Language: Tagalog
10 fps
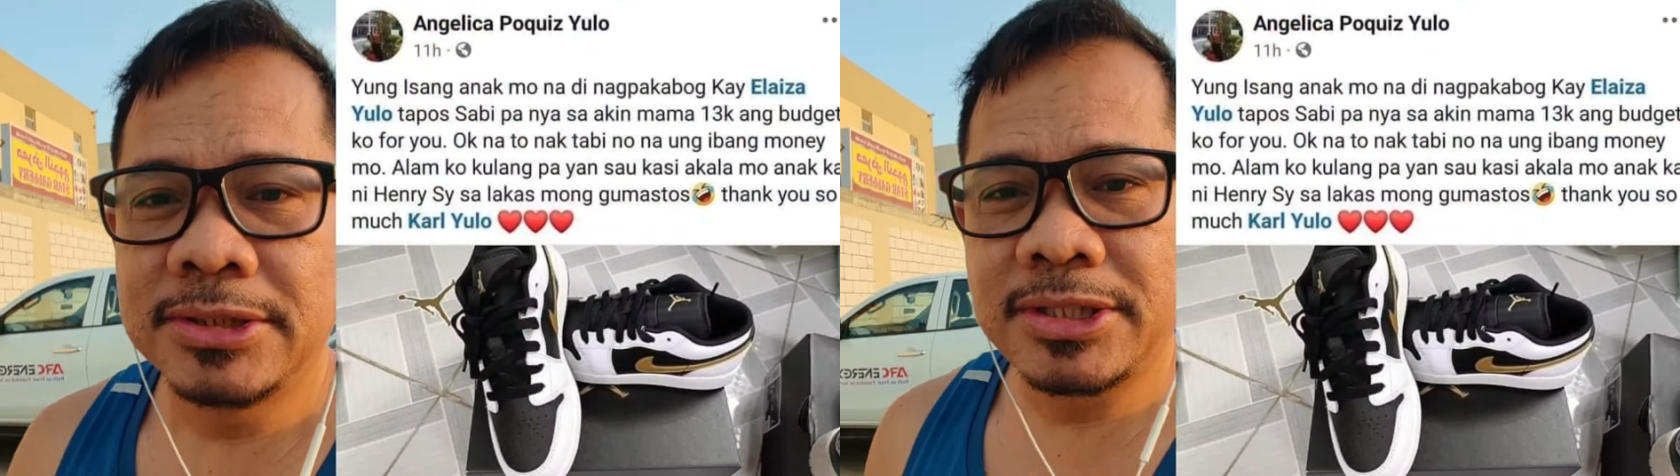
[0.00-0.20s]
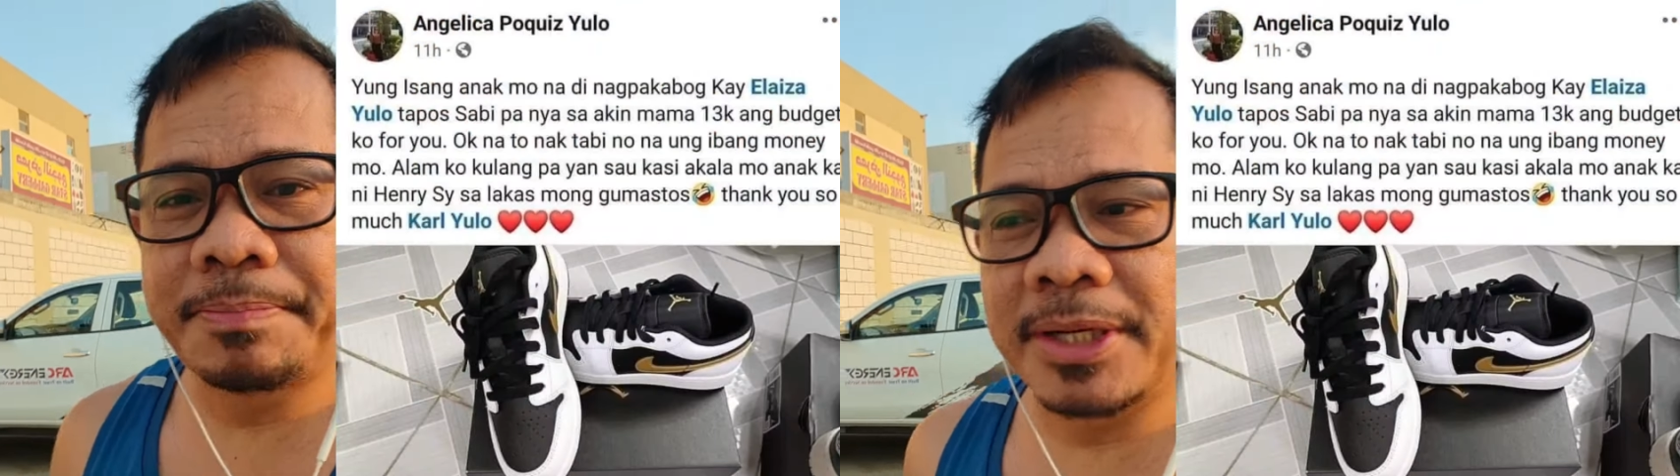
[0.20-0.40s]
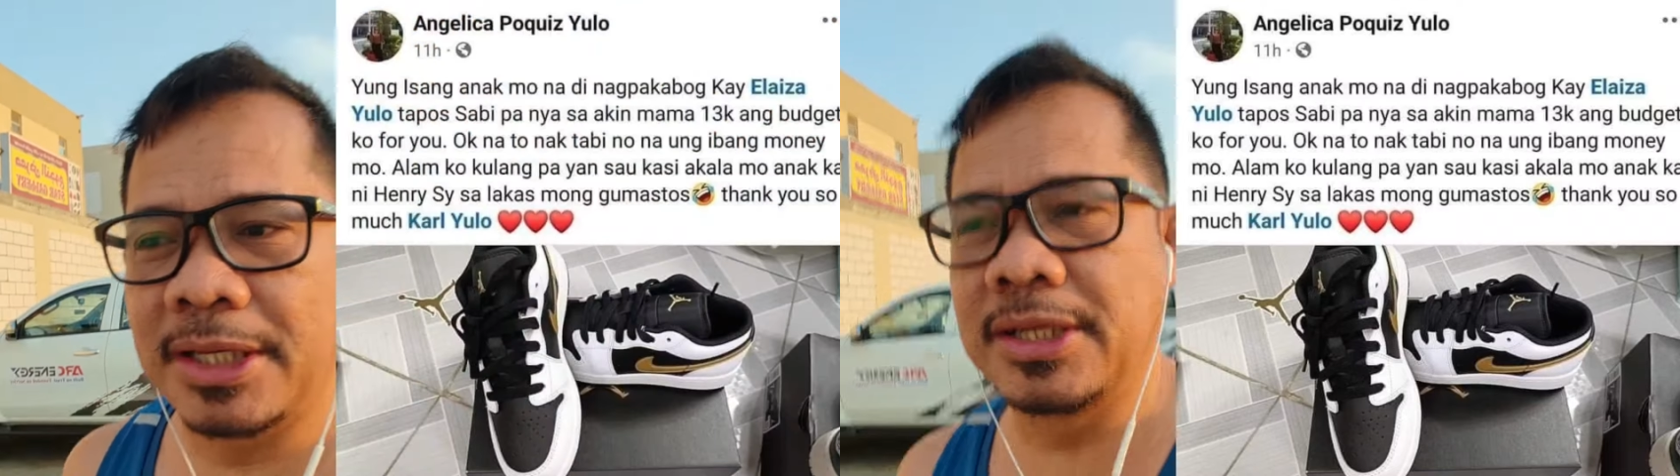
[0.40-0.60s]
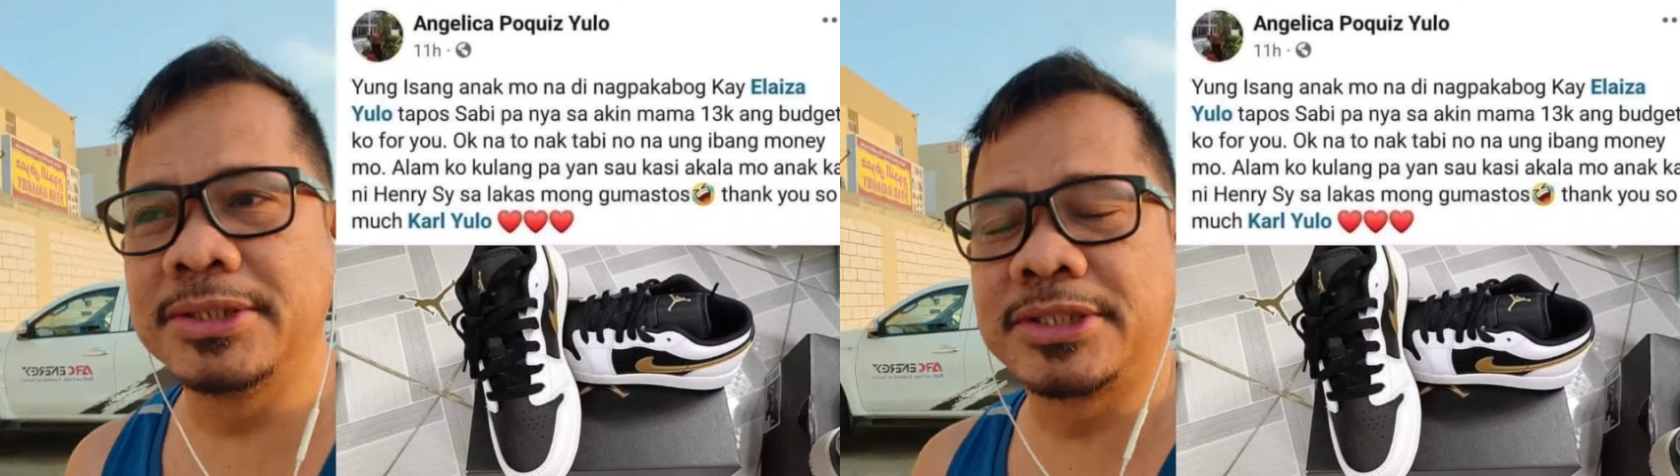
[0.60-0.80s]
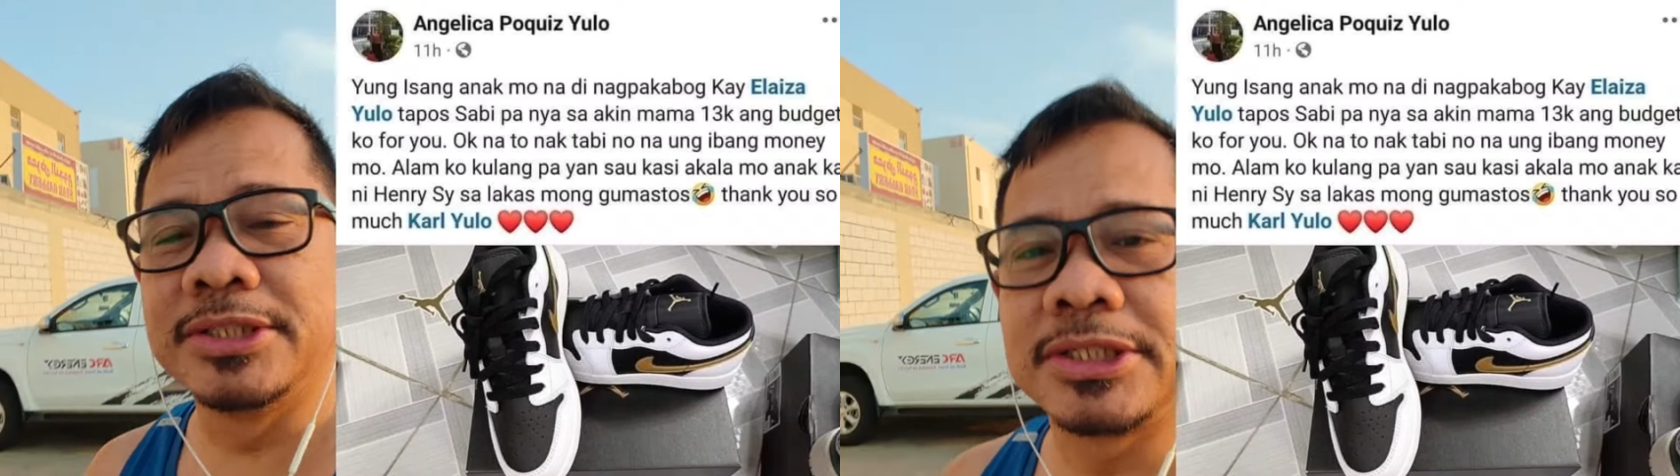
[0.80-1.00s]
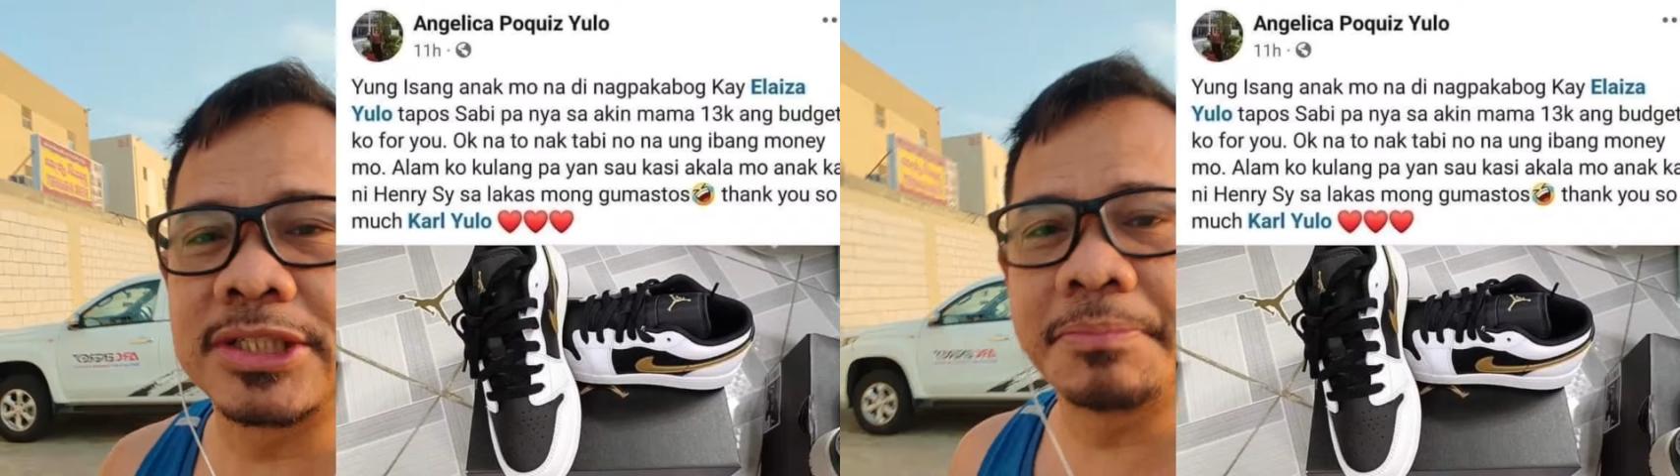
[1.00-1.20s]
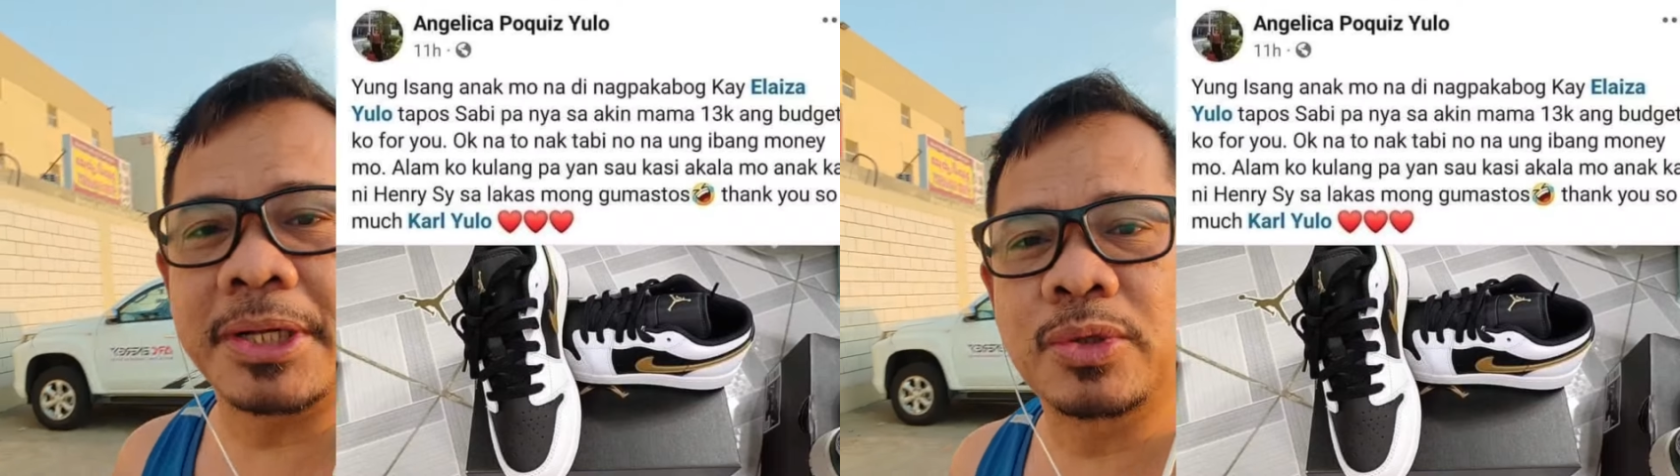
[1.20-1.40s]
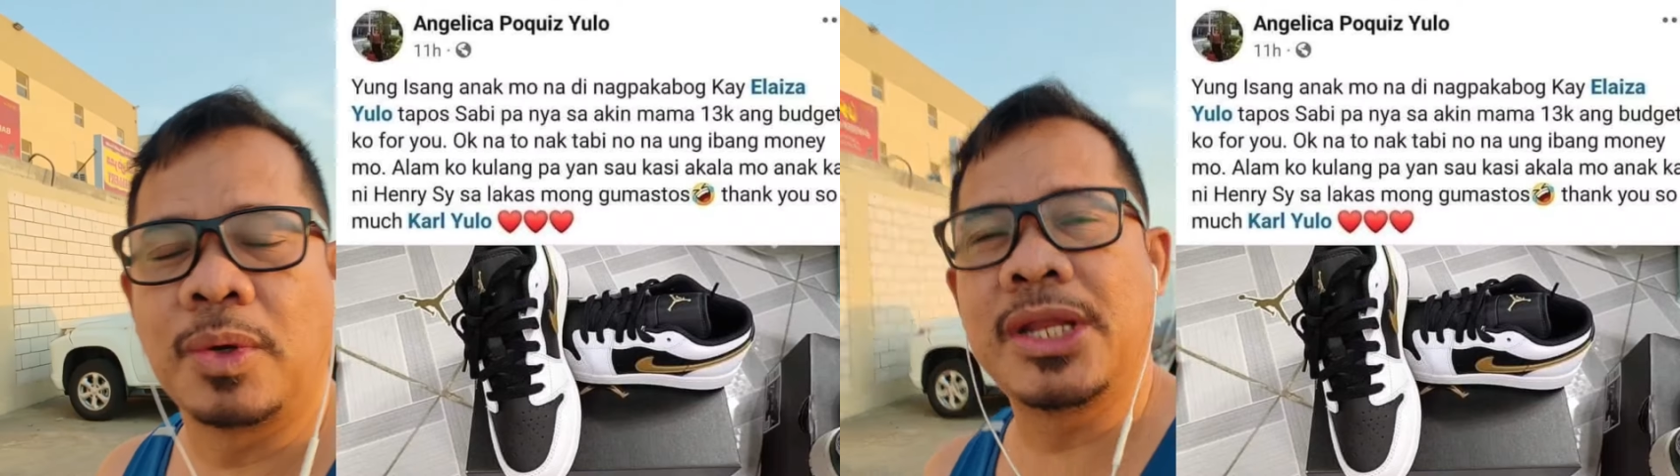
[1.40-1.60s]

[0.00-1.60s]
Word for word: sa pagiging sensitive at